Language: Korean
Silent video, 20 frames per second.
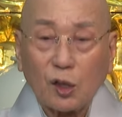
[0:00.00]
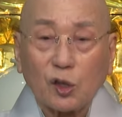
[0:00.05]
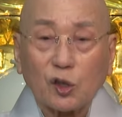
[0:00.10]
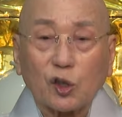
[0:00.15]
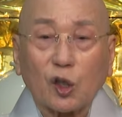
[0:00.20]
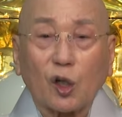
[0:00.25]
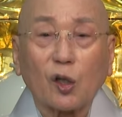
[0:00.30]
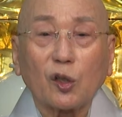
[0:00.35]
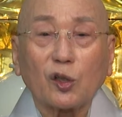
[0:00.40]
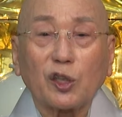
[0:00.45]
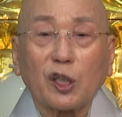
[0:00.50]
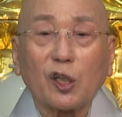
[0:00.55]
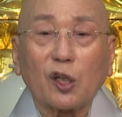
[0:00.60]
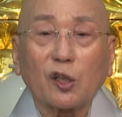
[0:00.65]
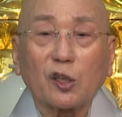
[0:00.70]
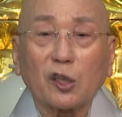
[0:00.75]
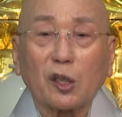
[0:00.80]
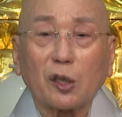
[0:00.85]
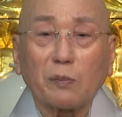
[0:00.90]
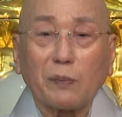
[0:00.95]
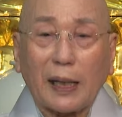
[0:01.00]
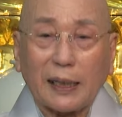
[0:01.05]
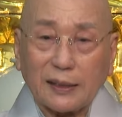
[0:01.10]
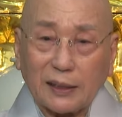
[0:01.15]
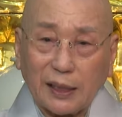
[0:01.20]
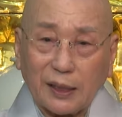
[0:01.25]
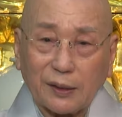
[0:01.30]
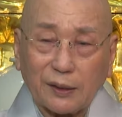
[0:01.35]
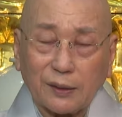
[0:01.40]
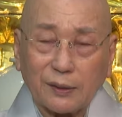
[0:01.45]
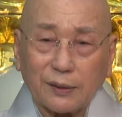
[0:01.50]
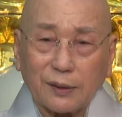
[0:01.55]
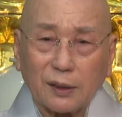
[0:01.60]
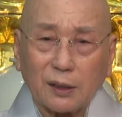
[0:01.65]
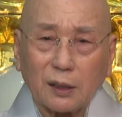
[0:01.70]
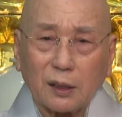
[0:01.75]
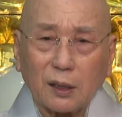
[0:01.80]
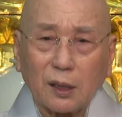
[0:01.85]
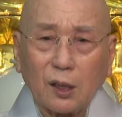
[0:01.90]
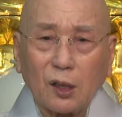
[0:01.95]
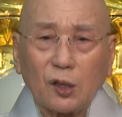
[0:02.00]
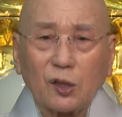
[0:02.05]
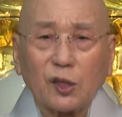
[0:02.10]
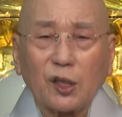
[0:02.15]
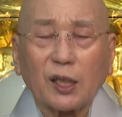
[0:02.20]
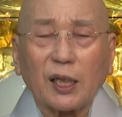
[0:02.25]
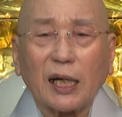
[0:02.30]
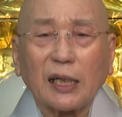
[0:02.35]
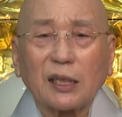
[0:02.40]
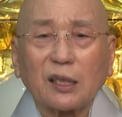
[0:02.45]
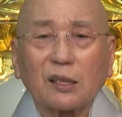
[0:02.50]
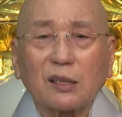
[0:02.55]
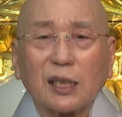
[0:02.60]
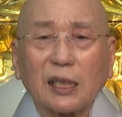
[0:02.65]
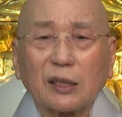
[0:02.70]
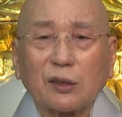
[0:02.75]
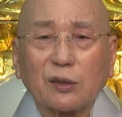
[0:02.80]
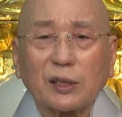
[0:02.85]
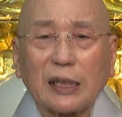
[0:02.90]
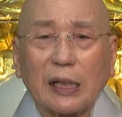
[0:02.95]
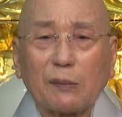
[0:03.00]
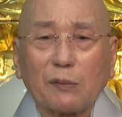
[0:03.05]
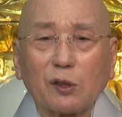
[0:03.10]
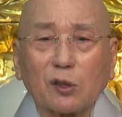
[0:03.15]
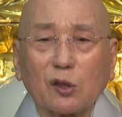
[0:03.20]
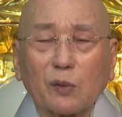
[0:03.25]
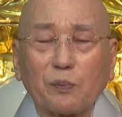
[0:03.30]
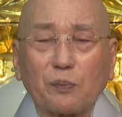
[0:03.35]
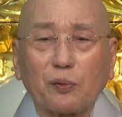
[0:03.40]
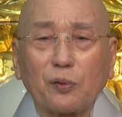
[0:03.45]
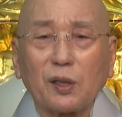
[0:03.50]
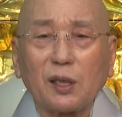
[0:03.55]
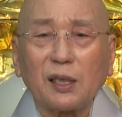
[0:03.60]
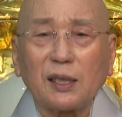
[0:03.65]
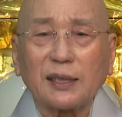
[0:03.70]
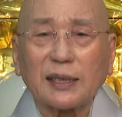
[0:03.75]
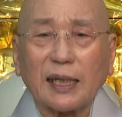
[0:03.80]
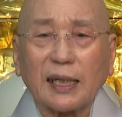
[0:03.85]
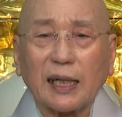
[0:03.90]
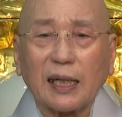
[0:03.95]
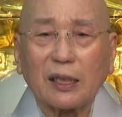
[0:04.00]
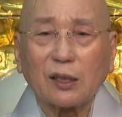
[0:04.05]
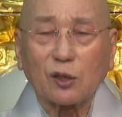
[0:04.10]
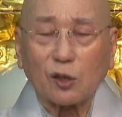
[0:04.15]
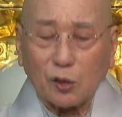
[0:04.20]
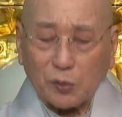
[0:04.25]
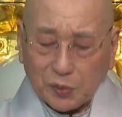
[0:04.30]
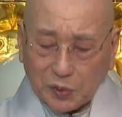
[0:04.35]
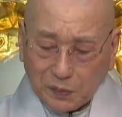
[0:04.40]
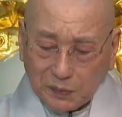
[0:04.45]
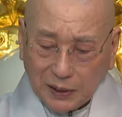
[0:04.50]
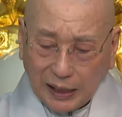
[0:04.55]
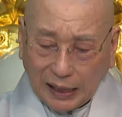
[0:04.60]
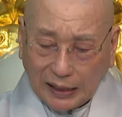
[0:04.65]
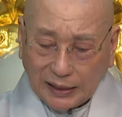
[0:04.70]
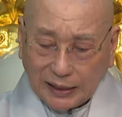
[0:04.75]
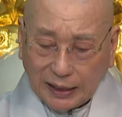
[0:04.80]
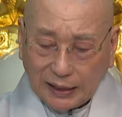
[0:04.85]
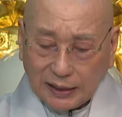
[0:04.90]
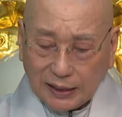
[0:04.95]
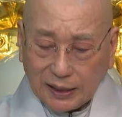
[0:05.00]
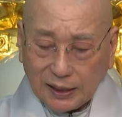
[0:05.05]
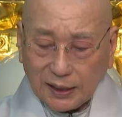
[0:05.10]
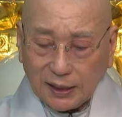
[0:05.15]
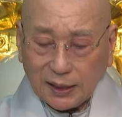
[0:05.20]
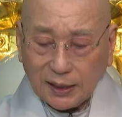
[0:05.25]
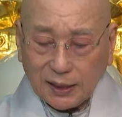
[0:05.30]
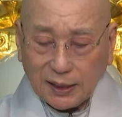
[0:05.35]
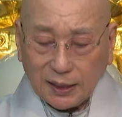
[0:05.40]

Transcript: 저, 제 걱정을 마세요. 제가 이거 가지고 재물을 더 불릴 생각은 없습니다. 아직까지.